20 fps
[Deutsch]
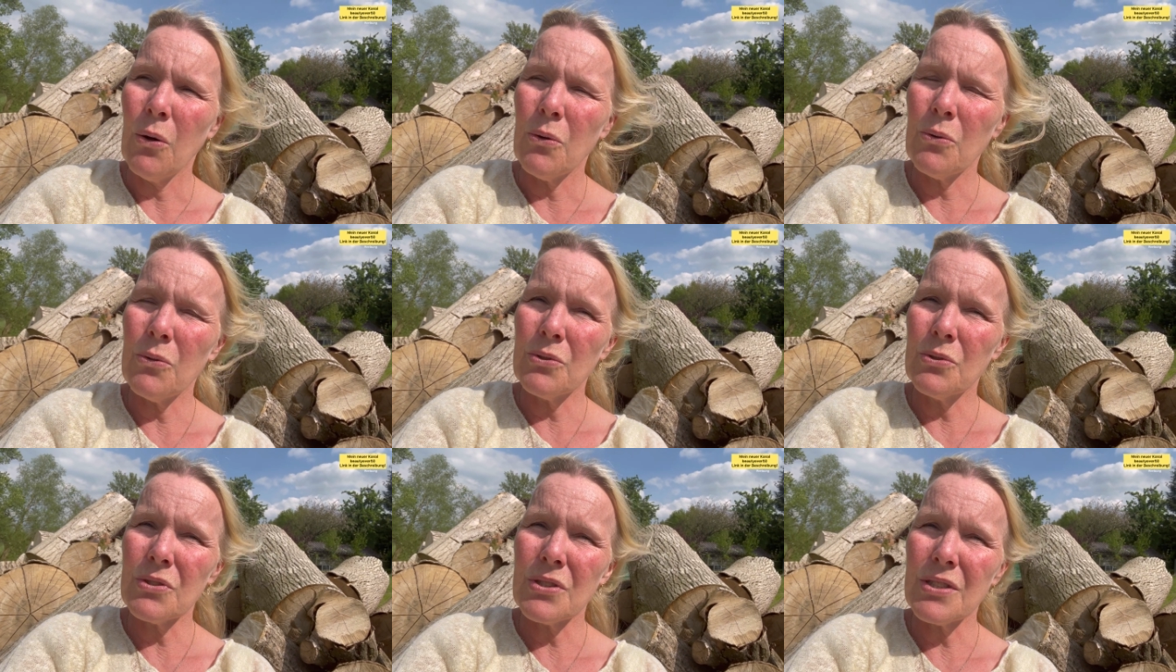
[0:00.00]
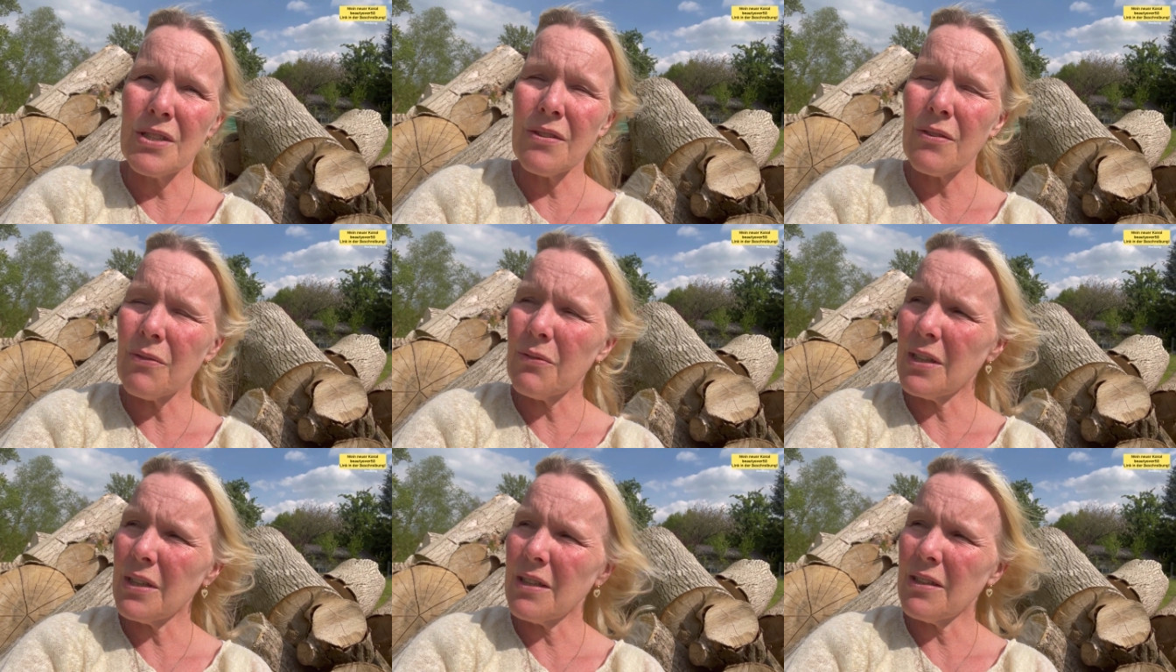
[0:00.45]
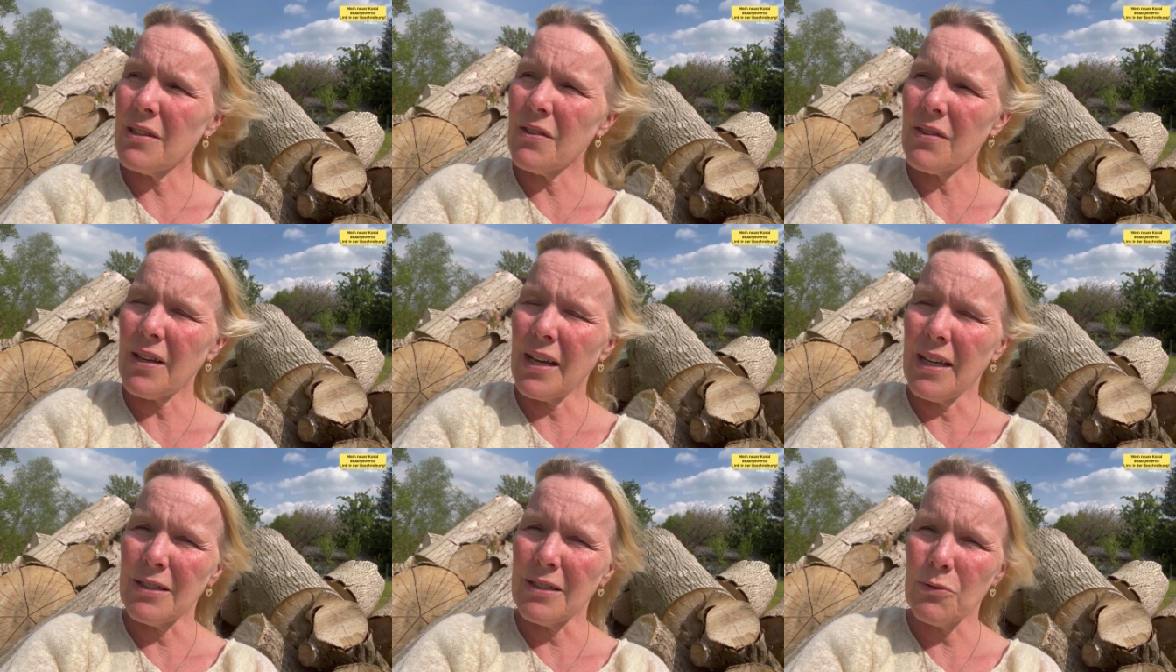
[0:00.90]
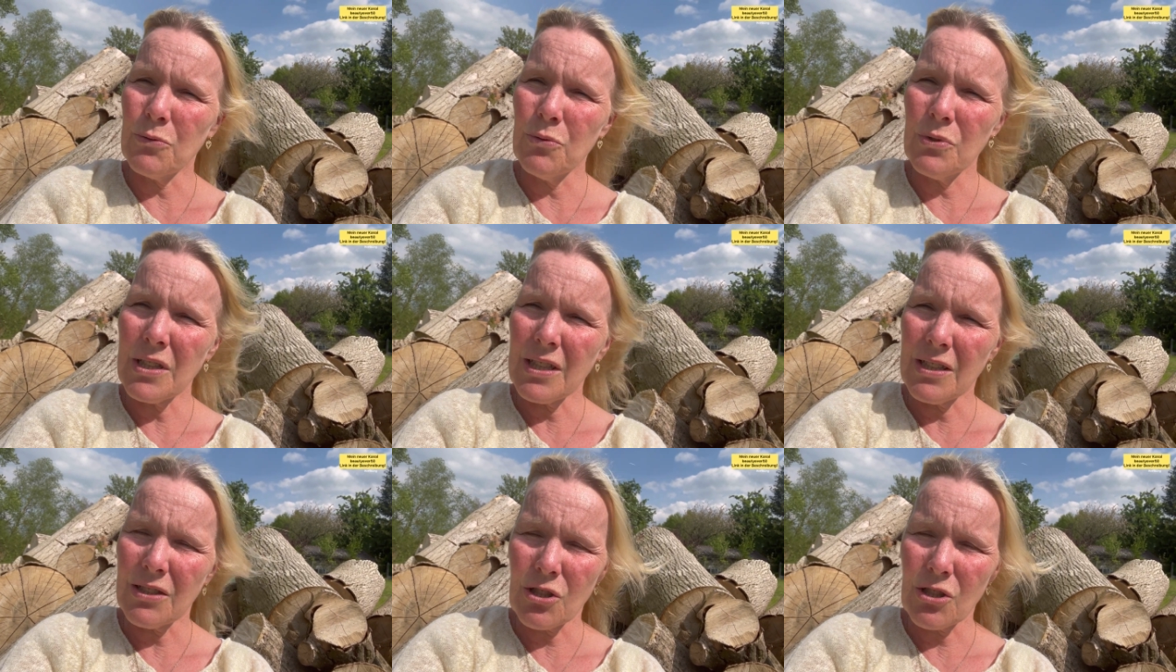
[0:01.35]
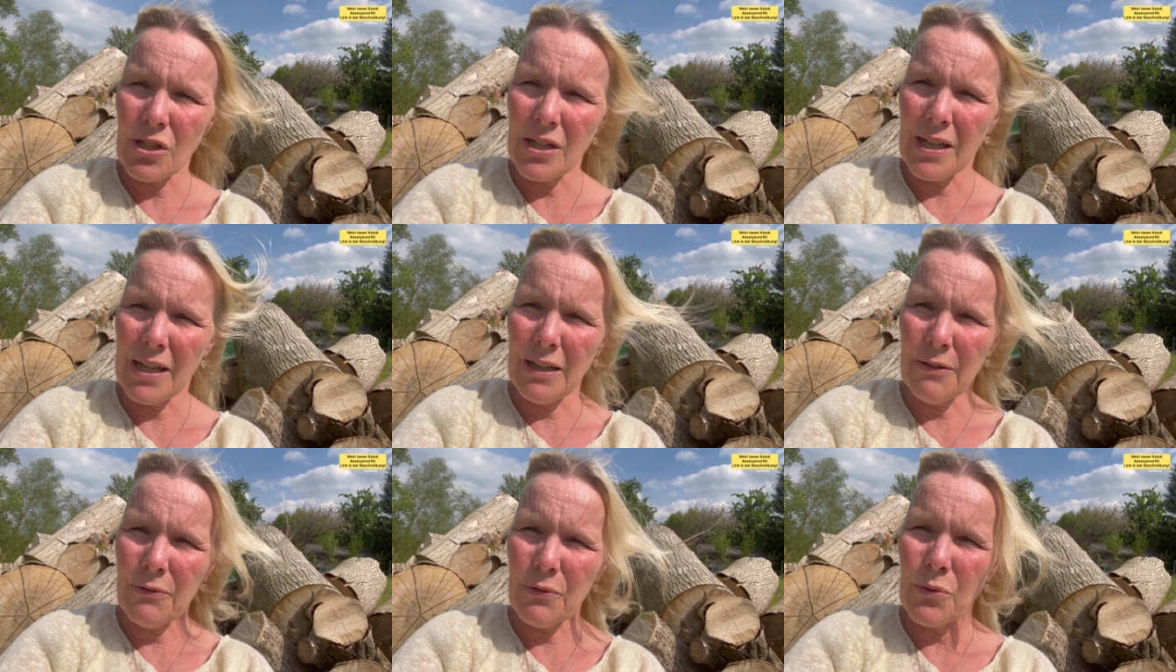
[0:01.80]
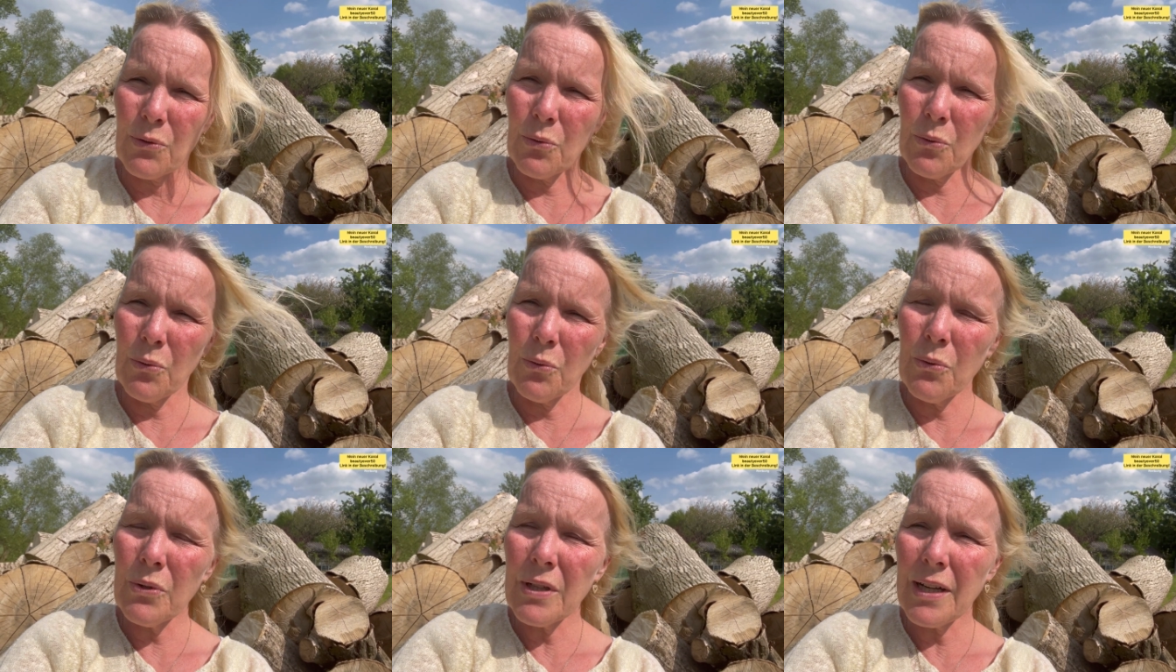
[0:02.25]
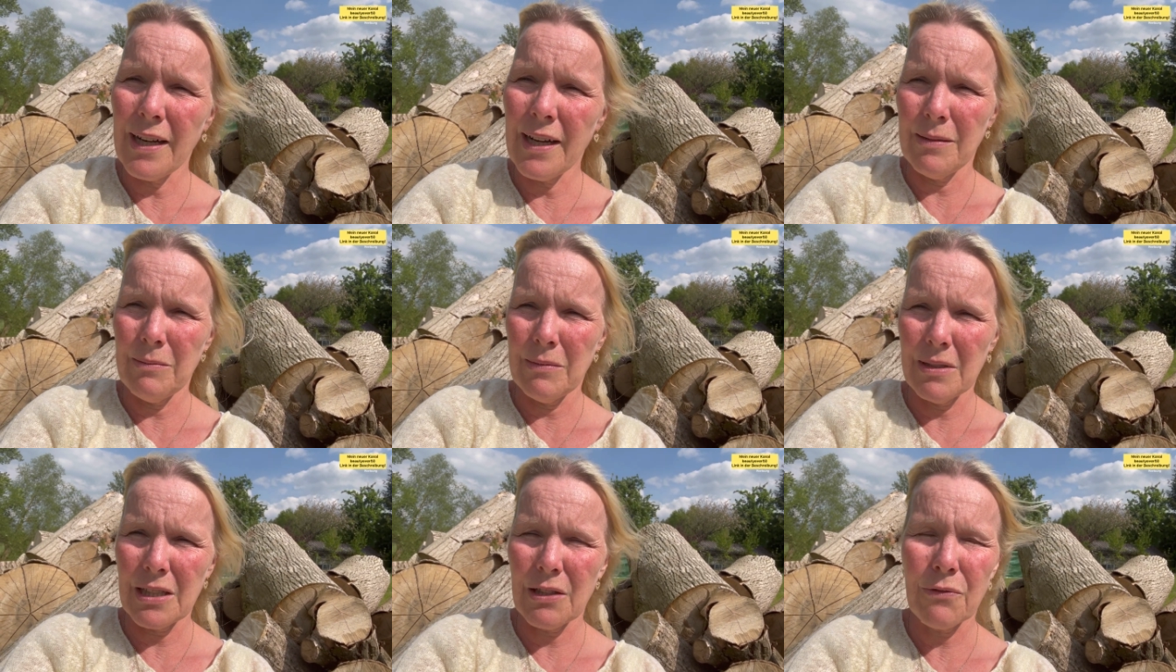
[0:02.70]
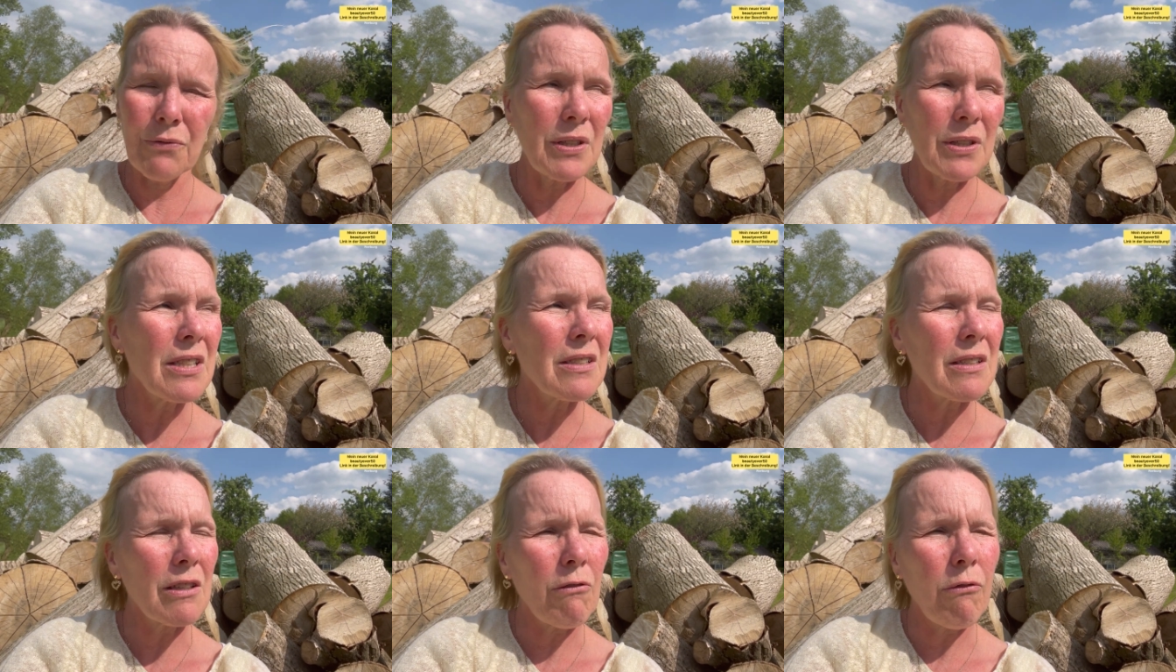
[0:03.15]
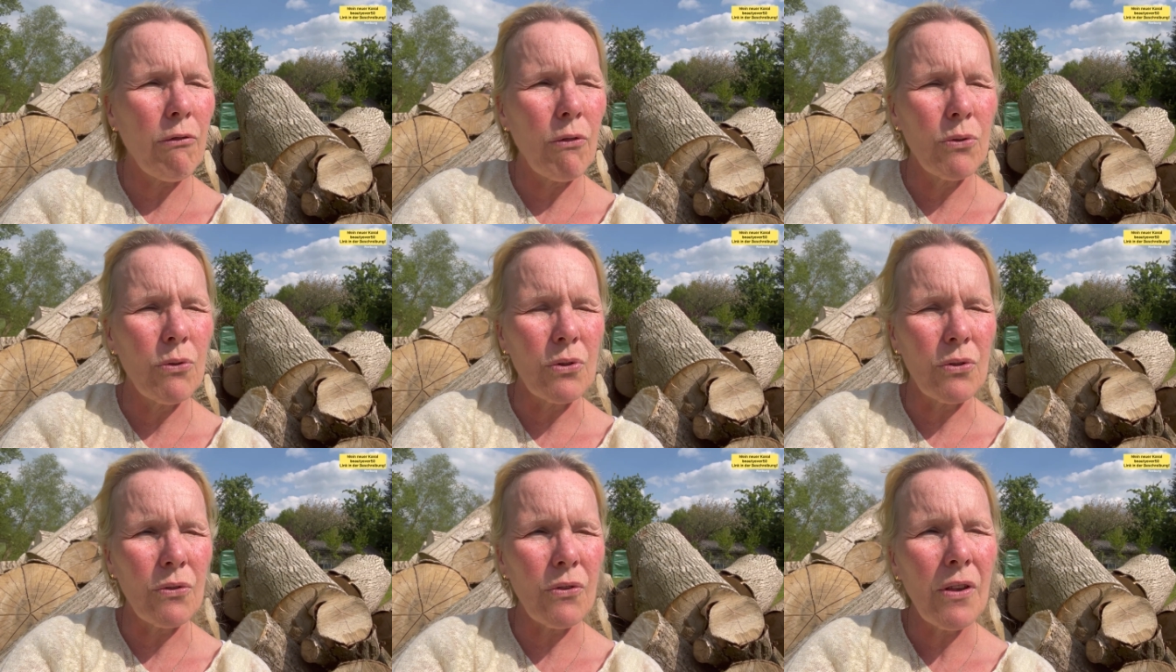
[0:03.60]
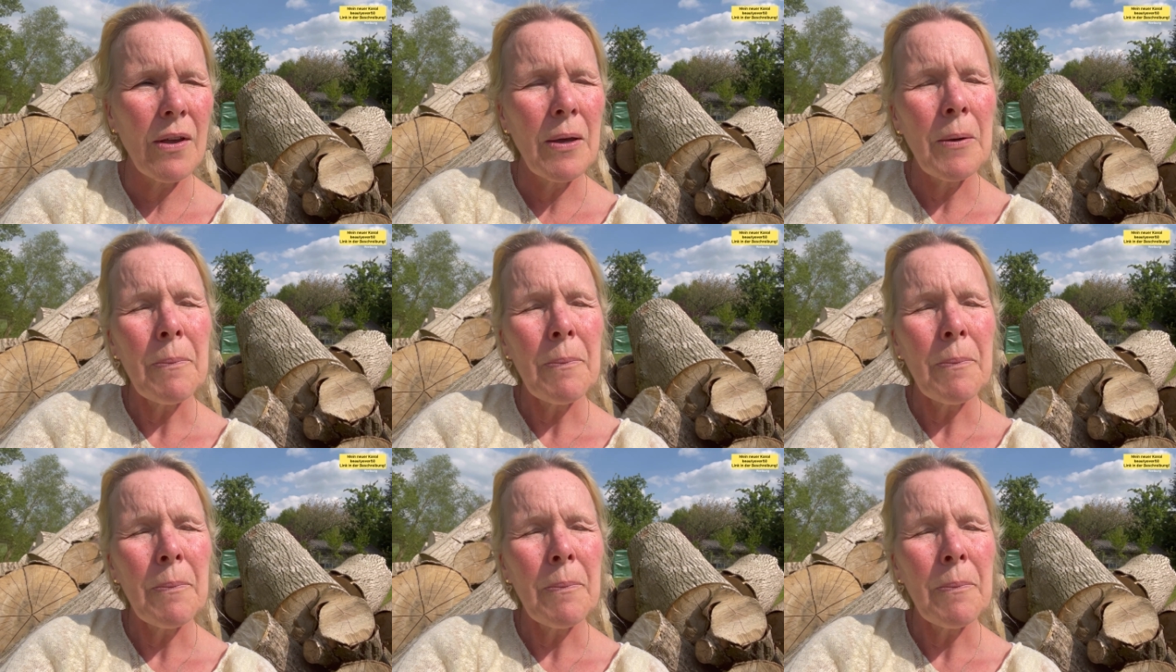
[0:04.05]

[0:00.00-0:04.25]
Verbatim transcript: Und deswegen ist ein guter Schlaf so unheimlich wichtig für uns.